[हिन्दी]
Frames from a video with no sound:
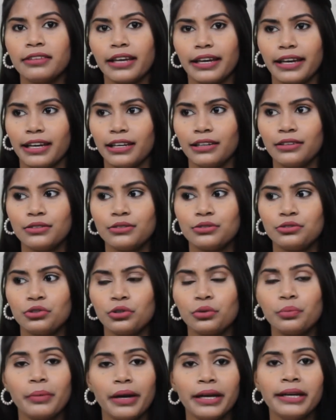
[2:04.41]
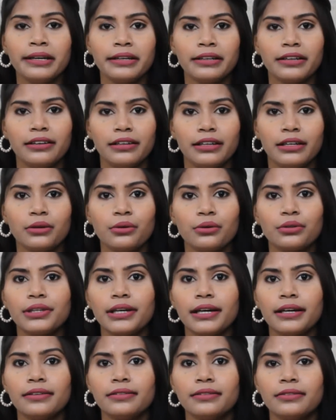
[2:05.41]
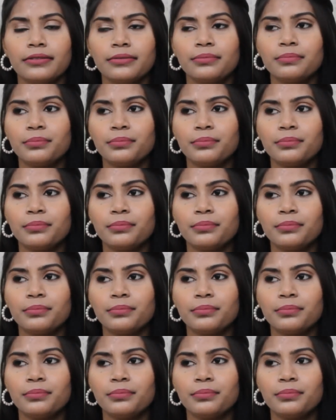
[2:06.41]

सेकेंड जो मेन इन्ग्रीडियंट होता है इस